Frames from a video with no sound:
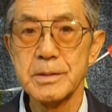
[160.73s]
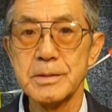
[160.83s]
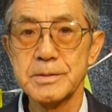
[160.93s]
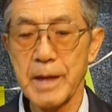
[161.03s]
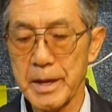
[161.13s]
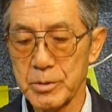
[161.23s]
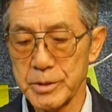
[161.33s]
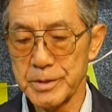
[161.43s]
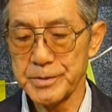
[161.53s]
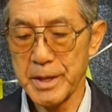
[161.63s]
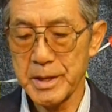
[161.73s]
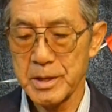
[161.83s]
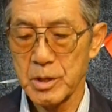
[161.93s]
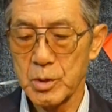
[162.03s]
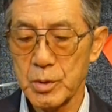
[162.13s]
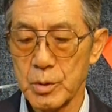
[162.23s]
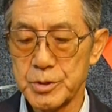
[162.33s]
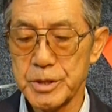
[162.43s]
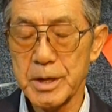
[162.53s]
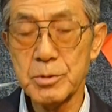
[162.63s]
最後ですね、こ
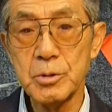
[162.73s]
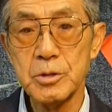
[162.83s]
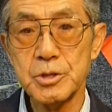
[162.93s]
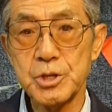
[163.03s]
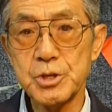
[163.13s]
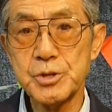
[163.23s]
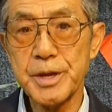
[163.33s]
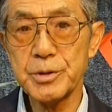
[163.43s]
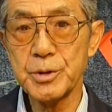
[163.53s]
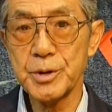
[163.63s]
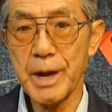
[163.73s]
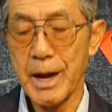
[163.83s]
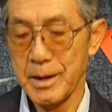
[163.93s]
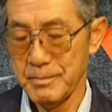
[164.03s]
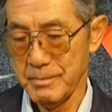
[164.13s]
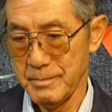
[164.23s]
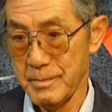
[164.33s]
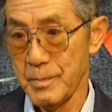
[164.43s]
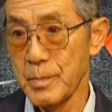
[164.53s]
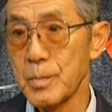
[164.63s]
ちらのじゅうえん硬貨
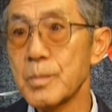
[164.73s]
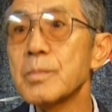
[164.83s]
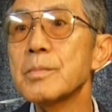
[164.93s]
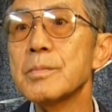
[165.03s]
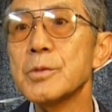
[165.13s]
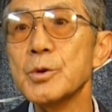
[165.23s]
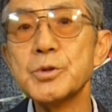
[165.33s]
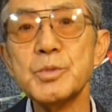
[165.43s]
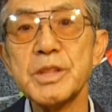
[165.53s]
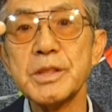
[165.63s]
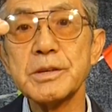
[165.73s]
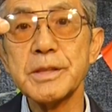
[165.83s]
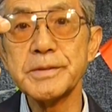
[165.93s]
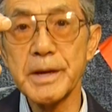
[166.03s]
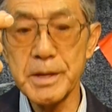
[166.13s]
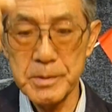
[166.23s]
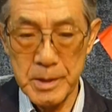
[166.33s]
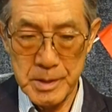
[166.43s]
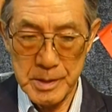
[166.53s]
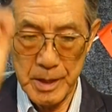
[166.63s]
よく見ててください。
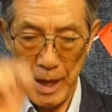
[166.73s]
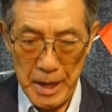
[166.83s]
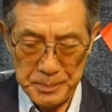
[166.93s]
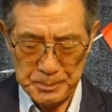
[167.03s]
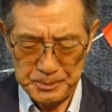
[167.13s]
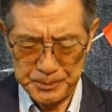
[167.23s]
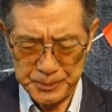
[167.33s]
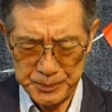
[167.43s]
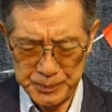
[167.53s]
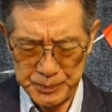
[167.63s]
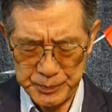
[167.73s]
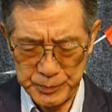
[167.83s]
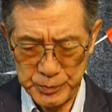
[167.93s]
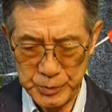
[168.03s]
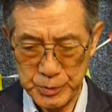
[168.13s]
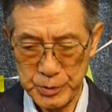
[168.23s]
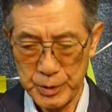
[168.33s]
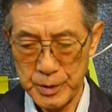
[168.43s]
えいっと